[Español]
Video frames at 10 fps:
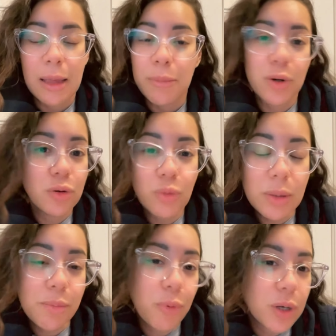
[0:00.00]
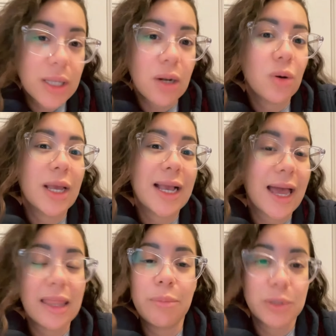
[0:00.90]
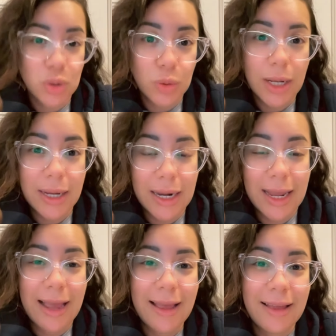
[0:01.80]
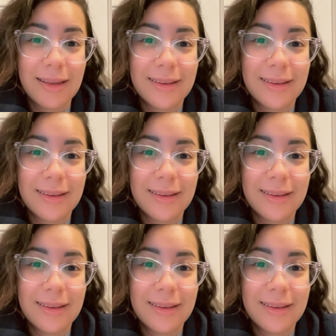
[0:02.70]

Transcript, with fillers: Pero no importa lo que cada persona crea,